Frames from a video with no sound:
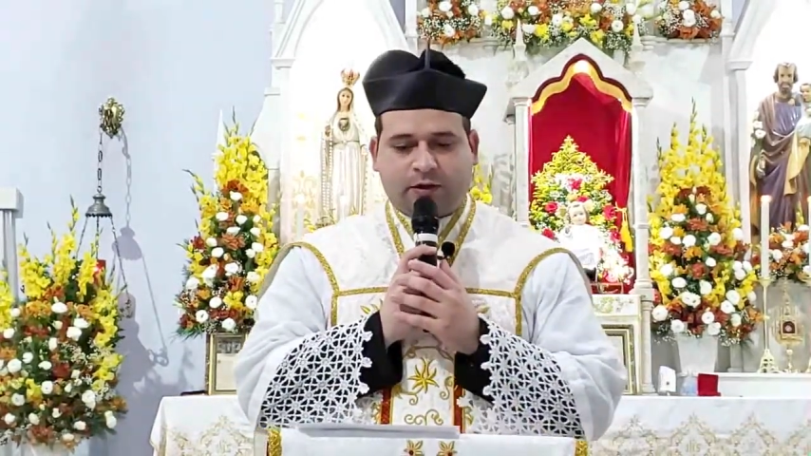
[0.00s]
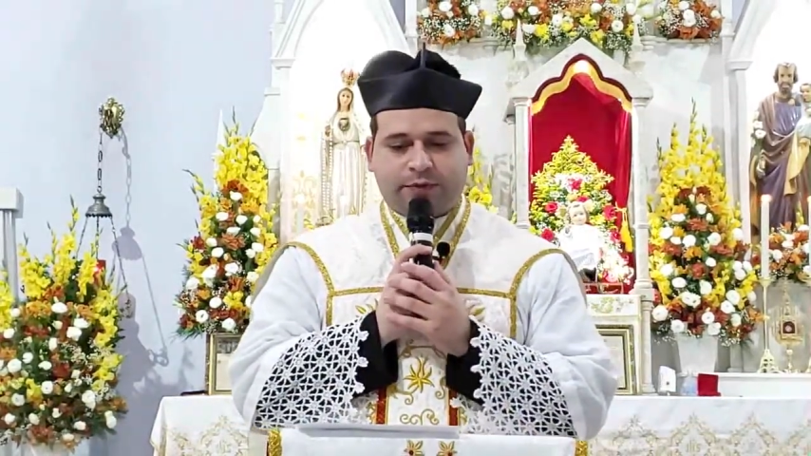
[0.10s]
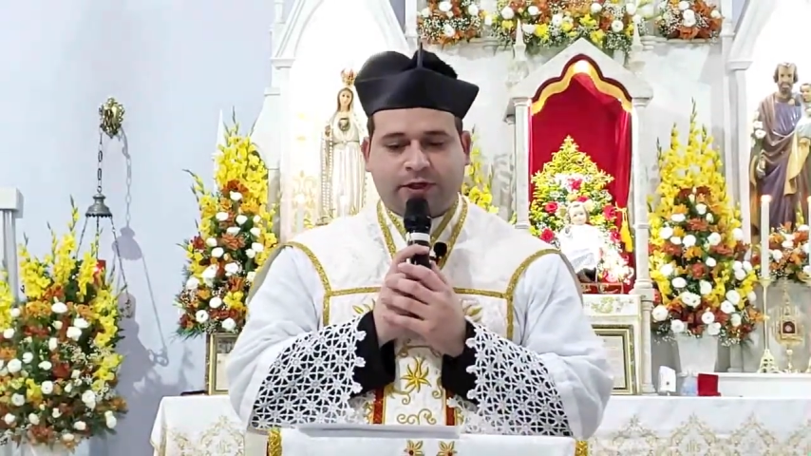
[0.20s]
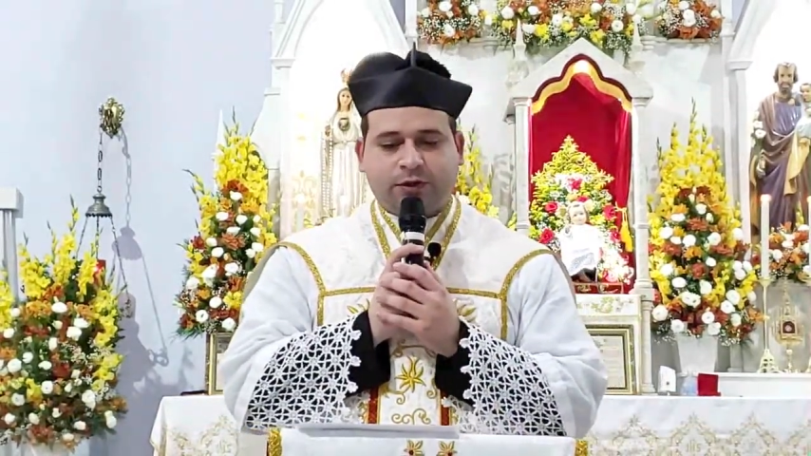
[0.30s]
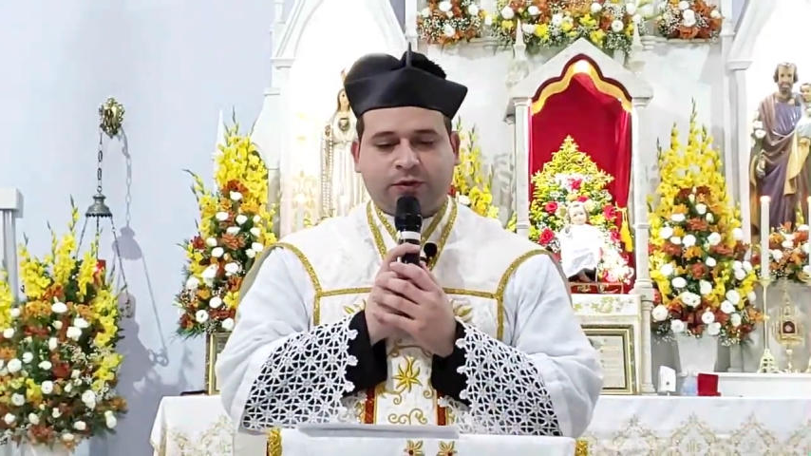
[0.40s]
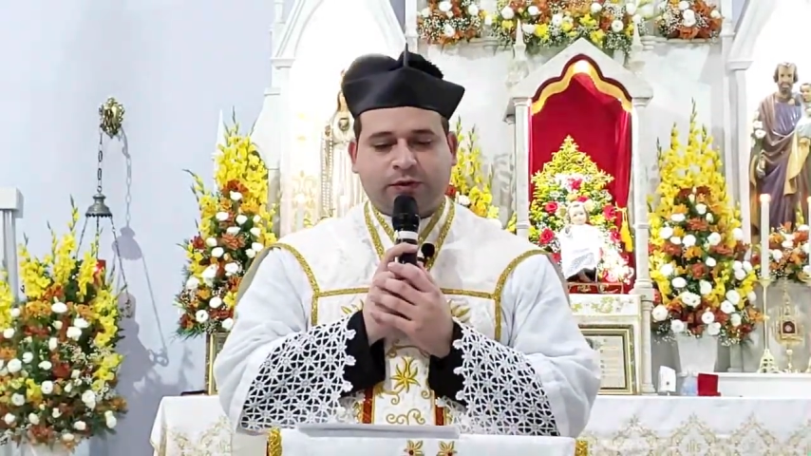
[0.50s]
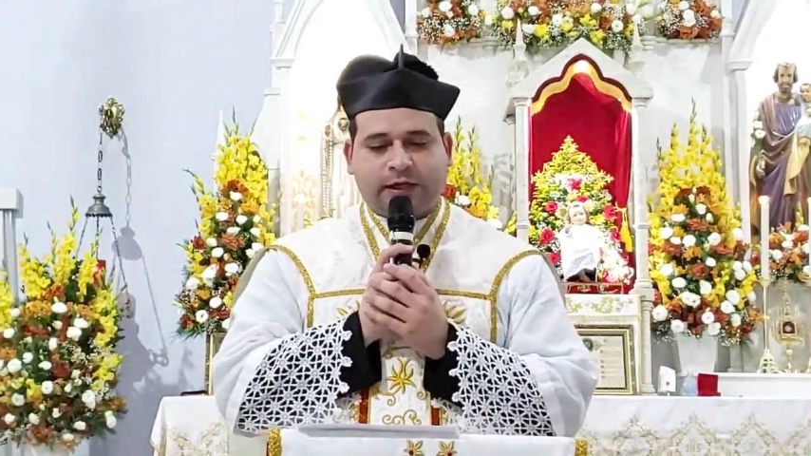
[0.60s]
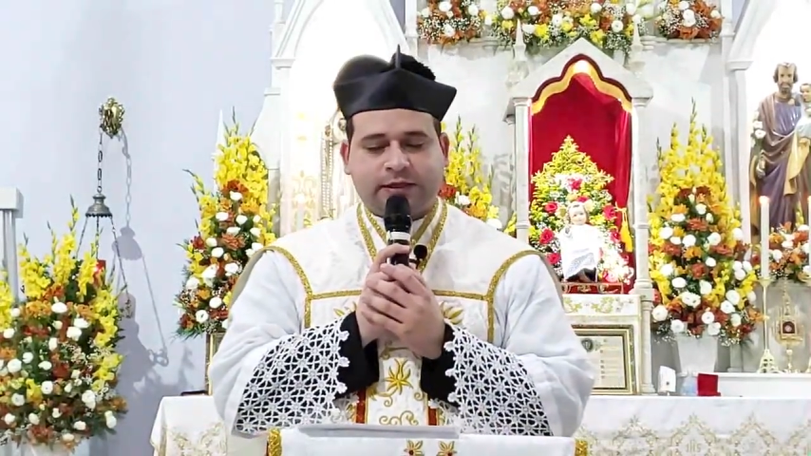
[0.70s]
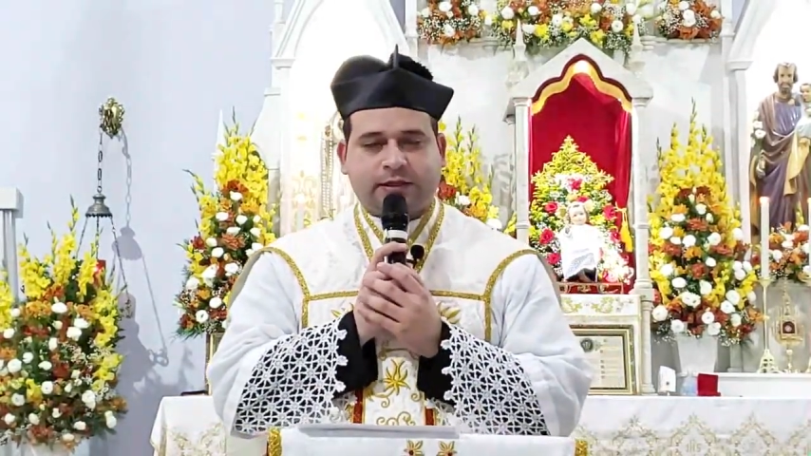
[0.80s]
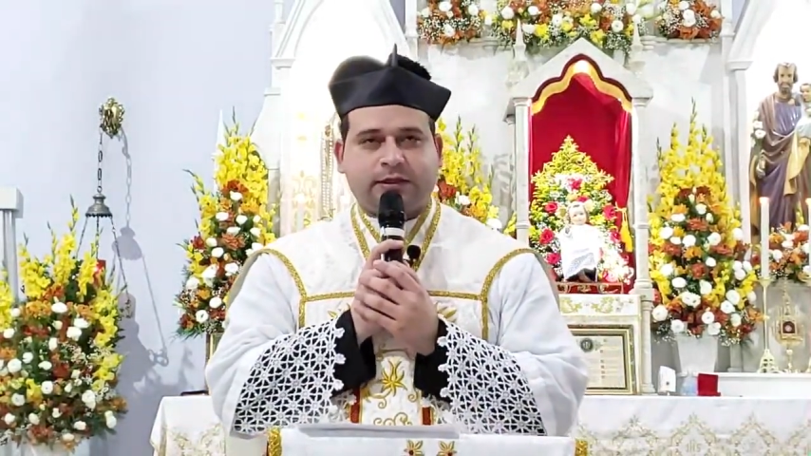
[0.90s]
e
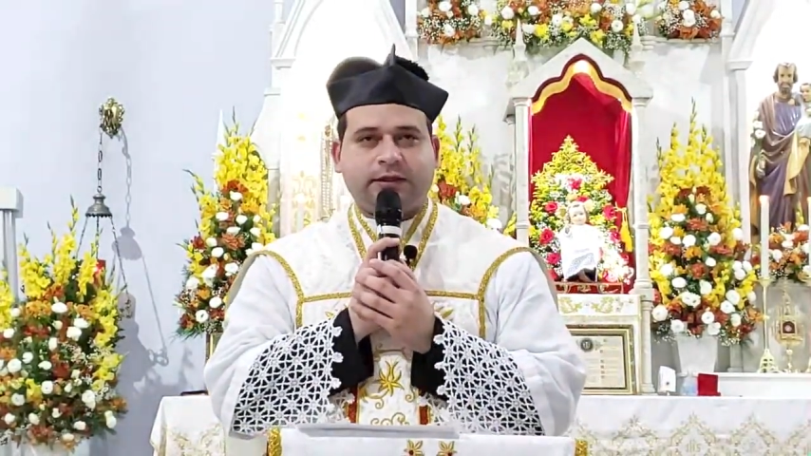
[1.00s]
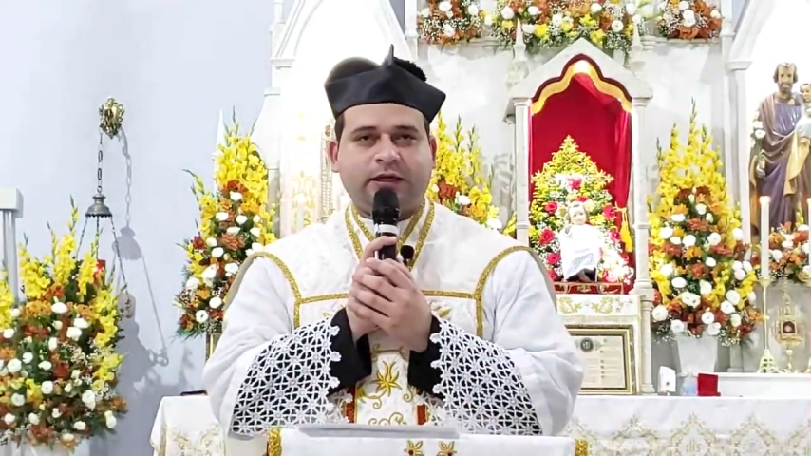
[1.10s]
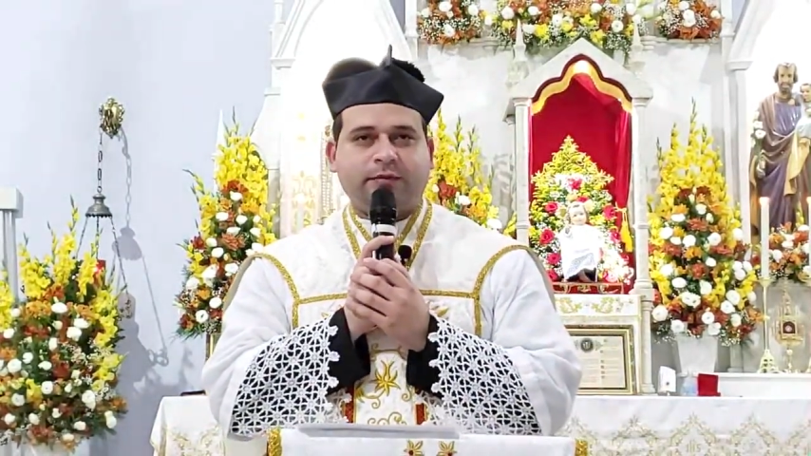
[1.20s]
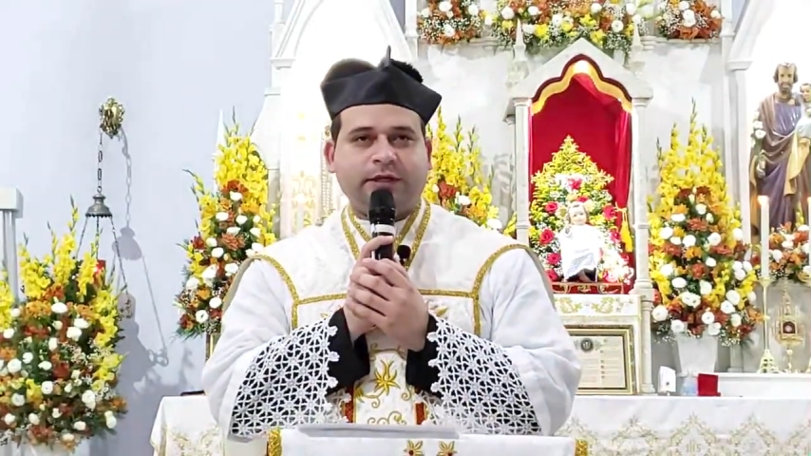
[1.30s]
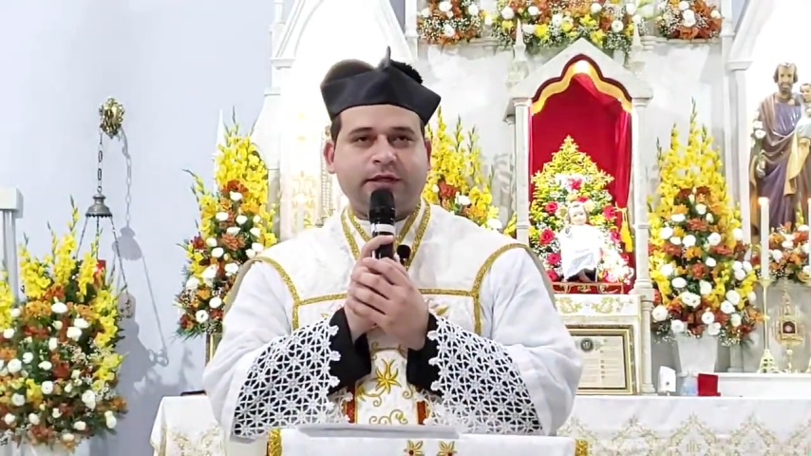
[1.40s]
celebrando esta Santa